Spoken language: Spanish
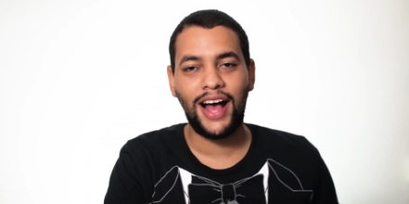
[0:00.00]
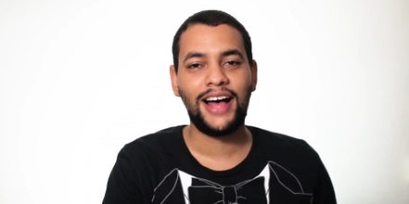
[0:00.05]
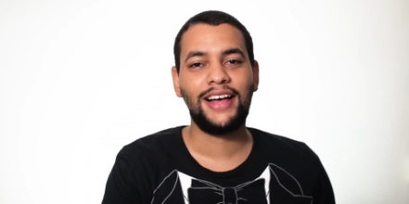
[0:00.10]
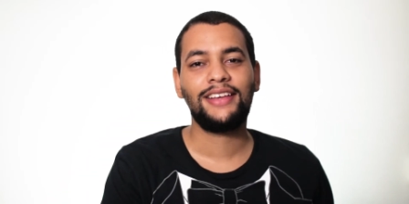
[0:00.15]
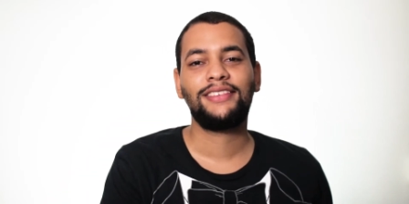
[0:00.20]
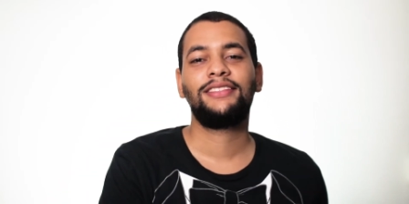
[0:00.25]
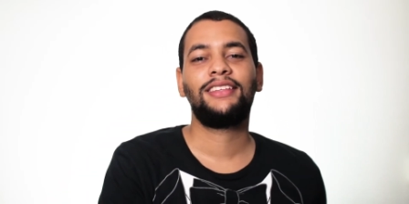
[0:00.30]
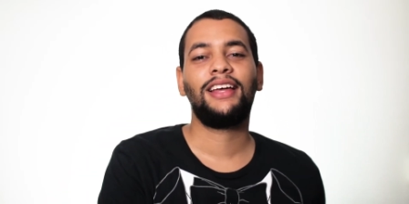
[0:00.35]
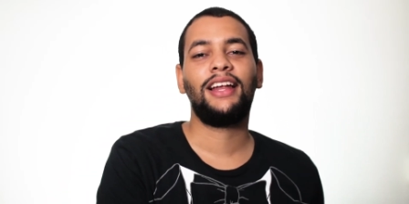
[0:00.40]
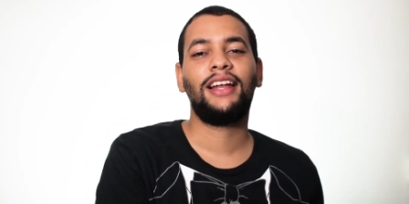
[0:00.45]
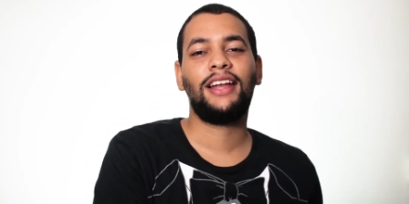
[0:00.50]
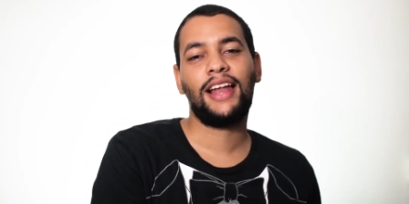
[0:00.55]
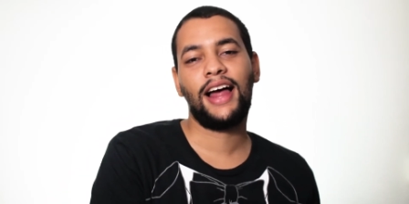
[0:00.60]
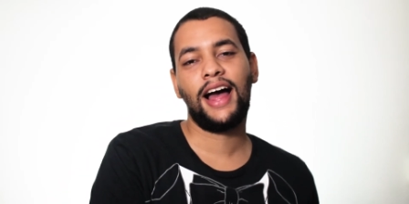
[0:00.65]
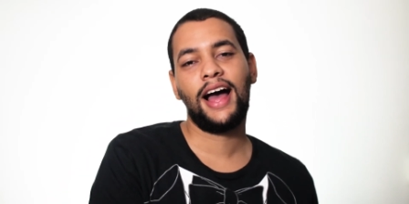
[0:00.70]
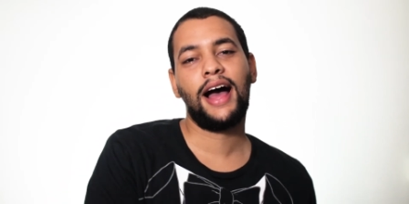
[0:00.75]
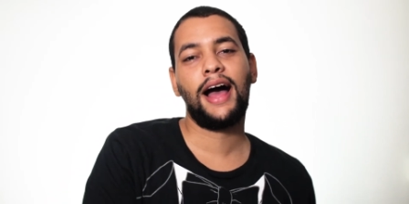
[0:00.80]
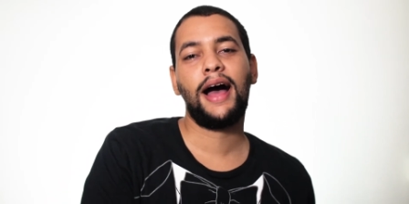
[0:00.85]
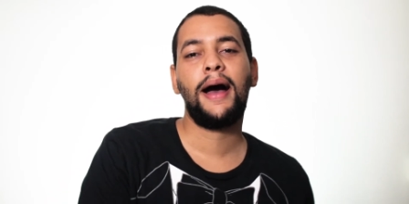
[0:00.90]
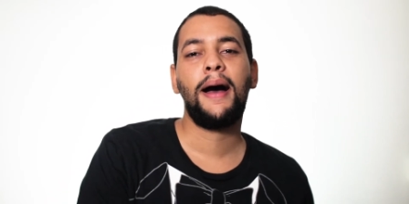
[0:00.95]
Hasta
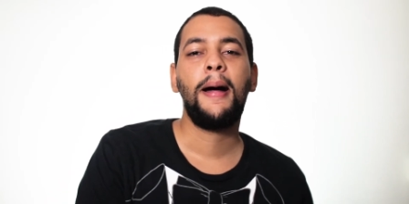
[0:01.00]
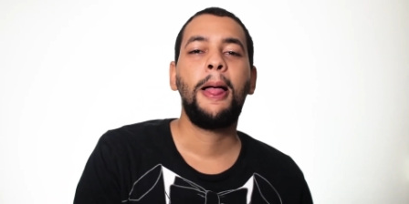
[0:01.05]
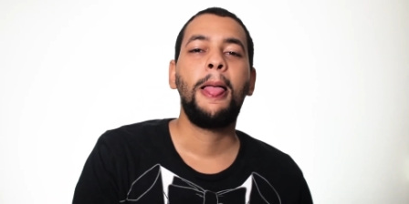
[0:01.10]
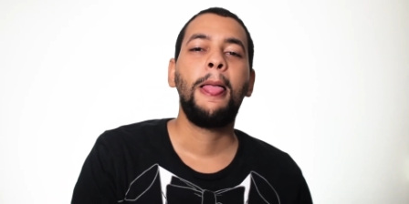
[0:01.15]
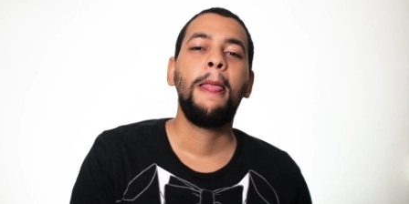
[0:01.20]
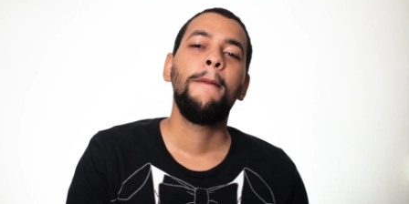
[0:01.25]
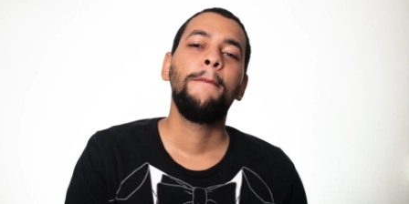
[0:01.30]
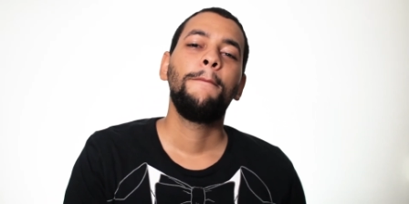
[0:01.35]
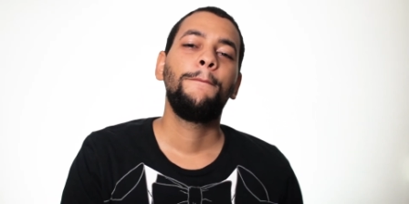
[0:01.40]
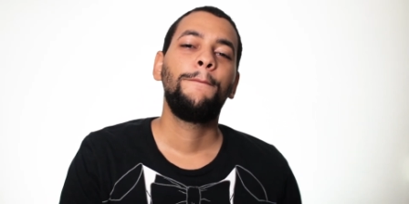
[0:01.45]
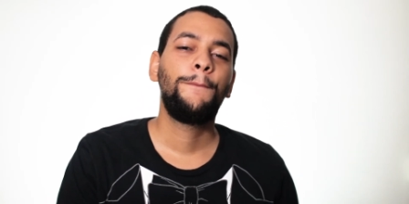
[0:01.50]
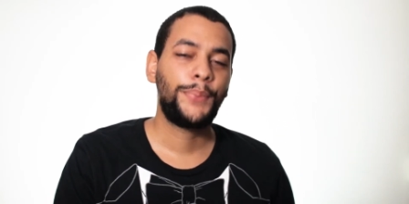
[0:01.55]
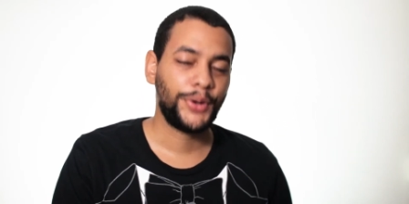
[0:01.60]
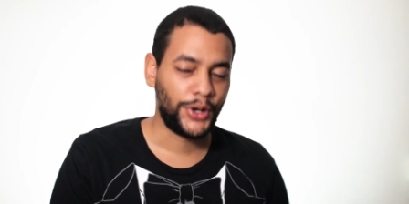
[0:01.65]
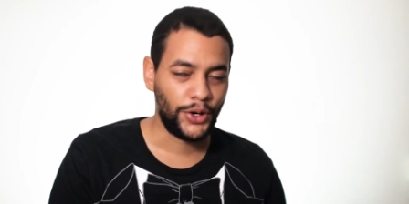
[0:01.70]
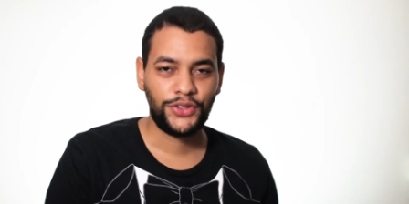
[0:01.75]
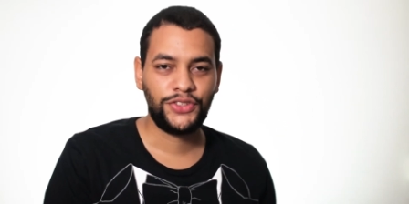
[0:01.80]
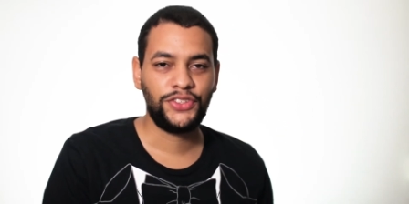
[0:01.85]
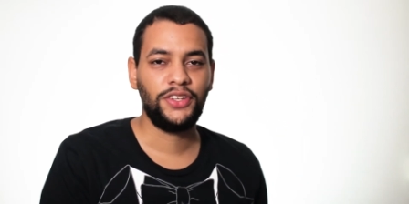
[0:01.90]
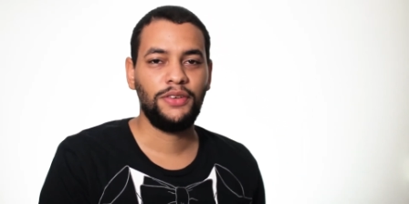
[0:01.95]
la
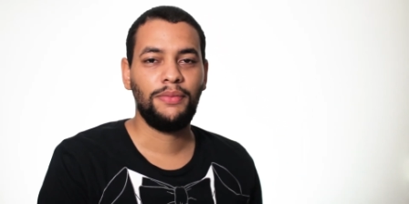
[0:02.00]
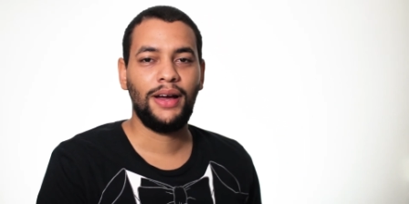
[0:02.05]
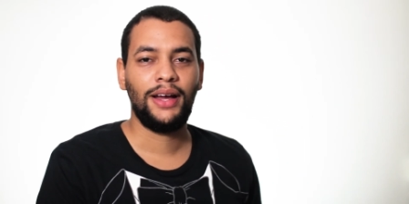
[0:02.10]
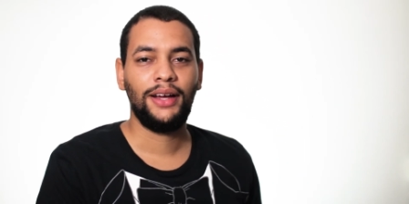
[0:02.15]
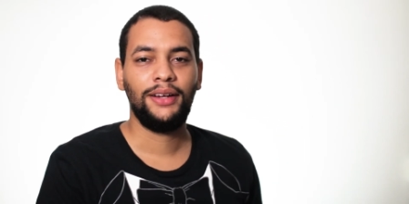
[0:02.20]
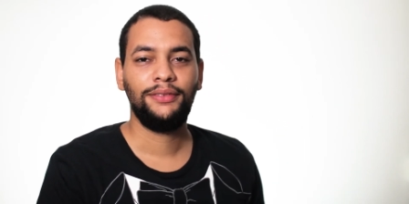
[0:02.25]
próxima.